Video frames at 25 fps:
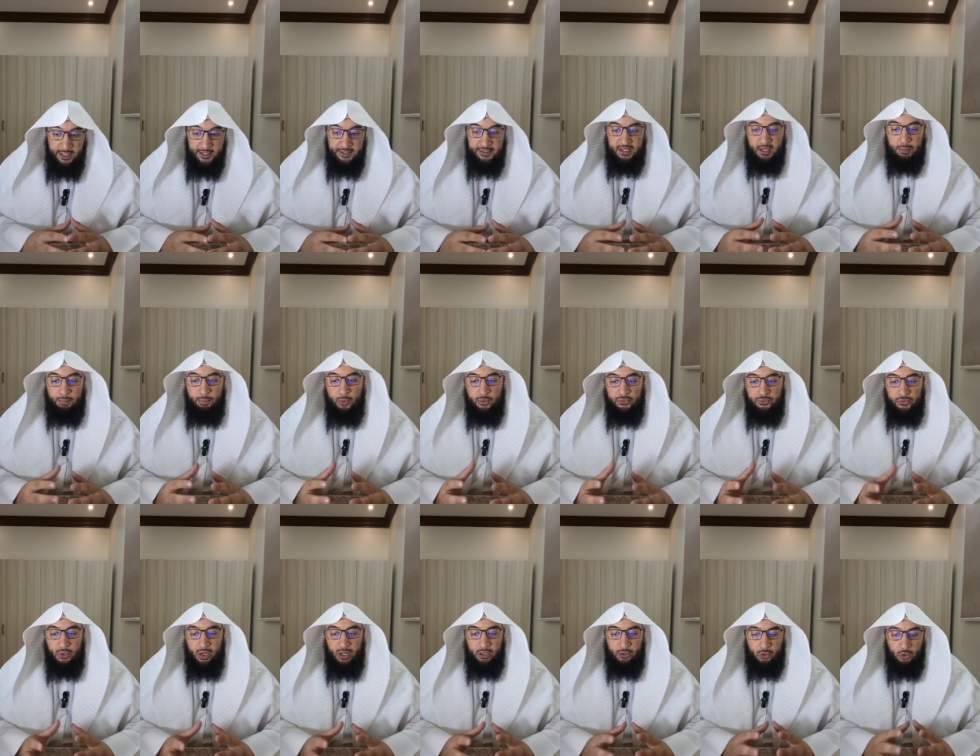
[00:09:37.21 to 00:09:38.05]
C'est pour
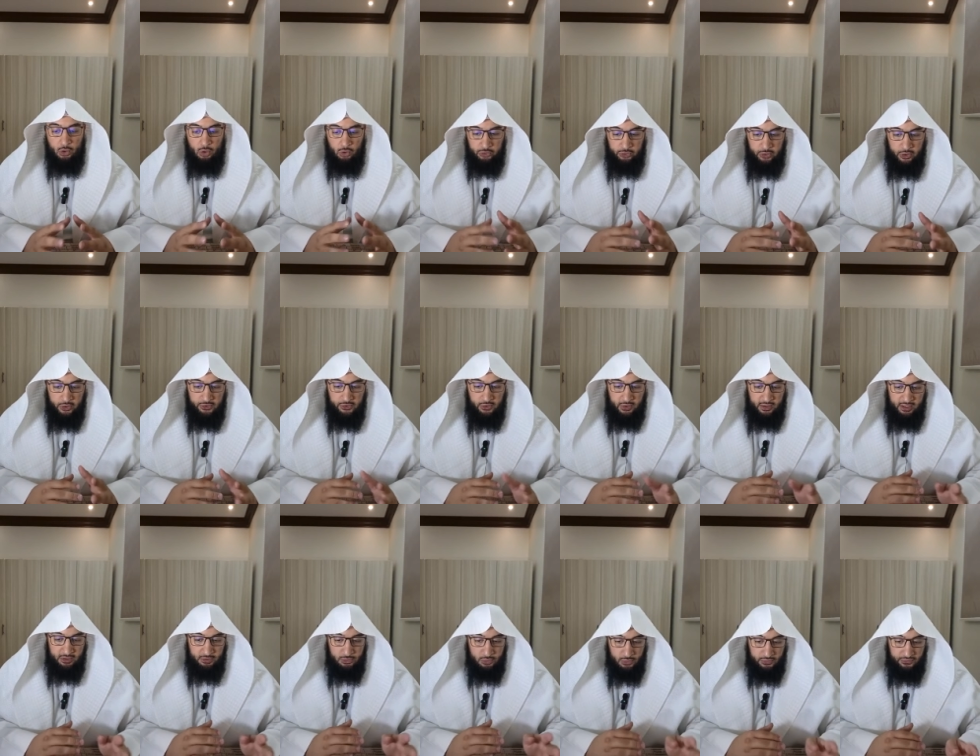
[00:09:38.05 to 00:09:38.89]
cela que l'auteur
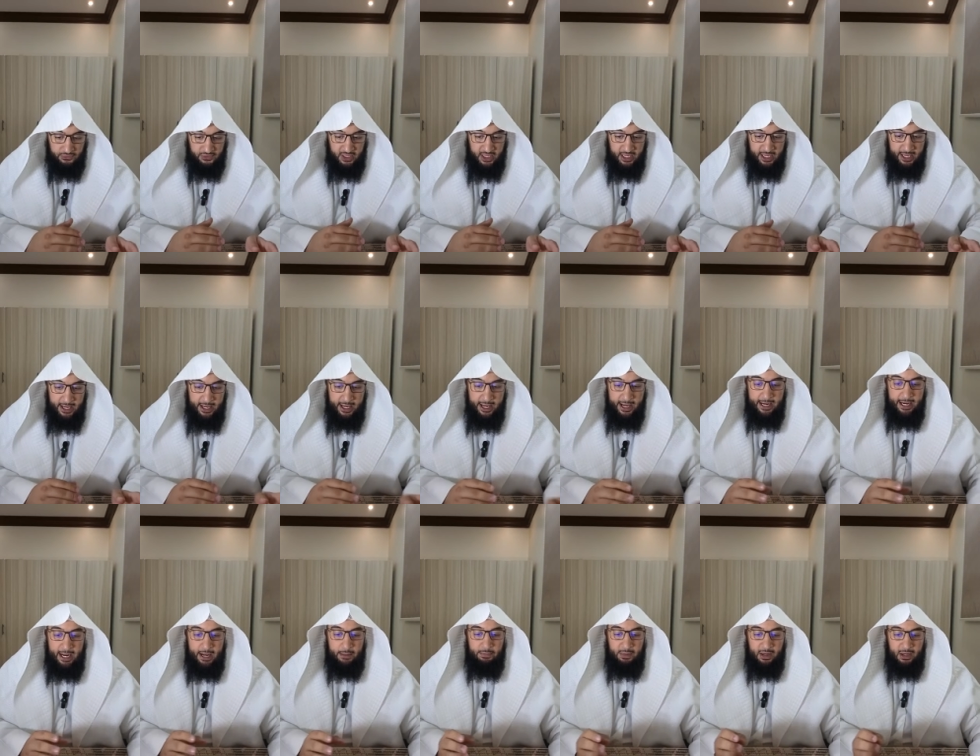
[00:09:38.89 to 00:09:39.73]
s'en est suffi
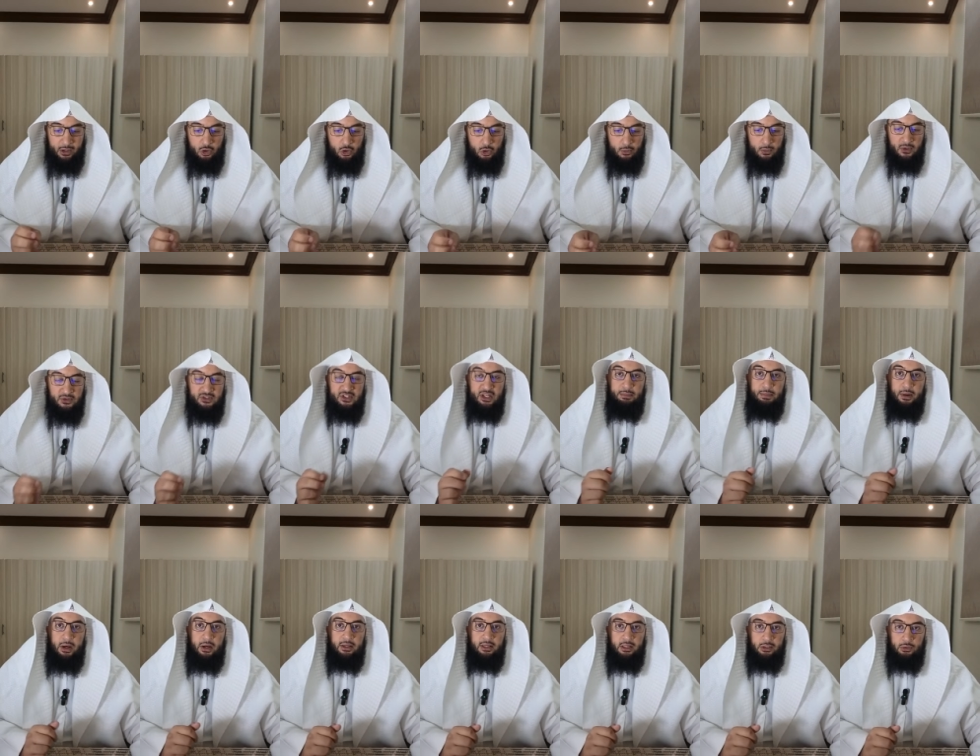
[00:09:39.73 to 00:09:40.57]
et n'a pas commencé
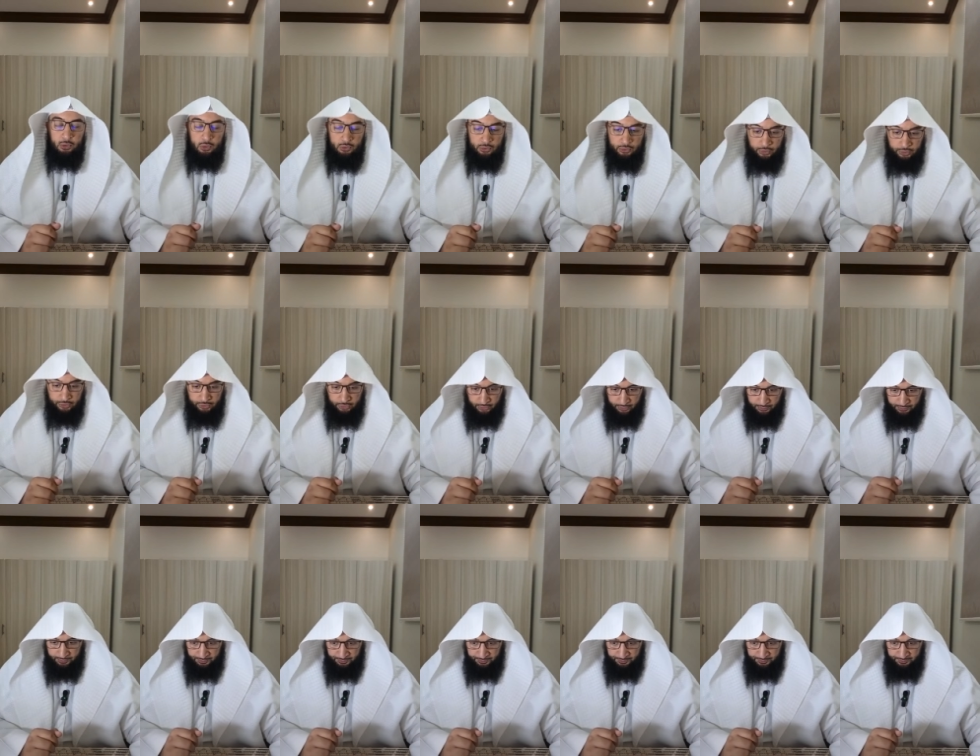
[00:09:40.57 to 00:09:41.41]
par une introduction. »